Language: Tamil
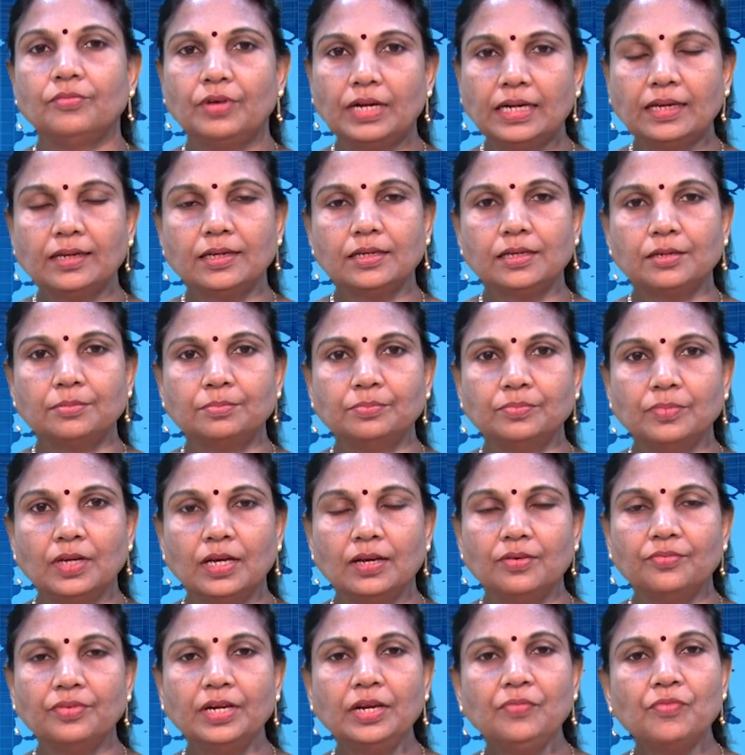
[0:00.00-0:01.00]
வணக்கம்
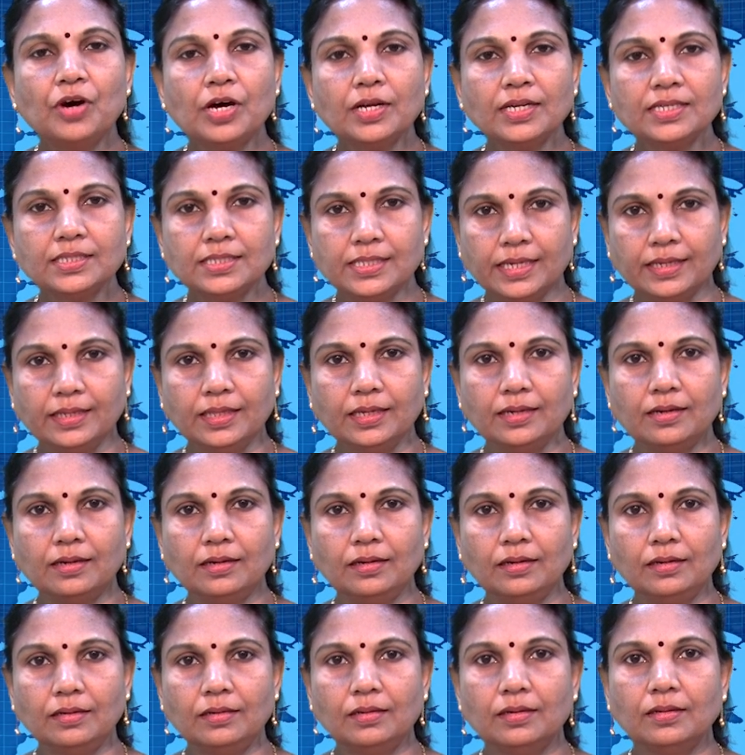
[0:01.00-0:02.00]
விரிவான
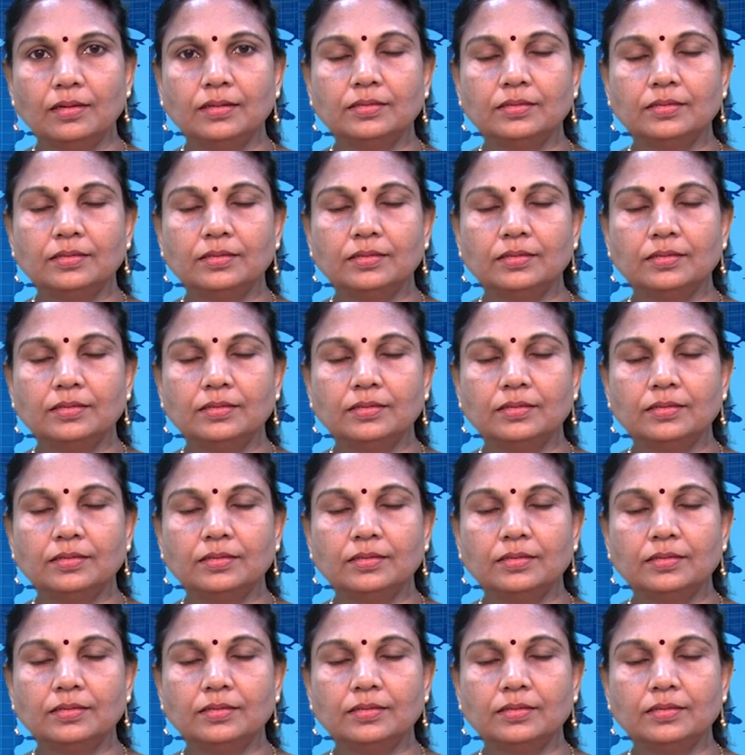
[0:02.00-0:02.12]
செய்திகள்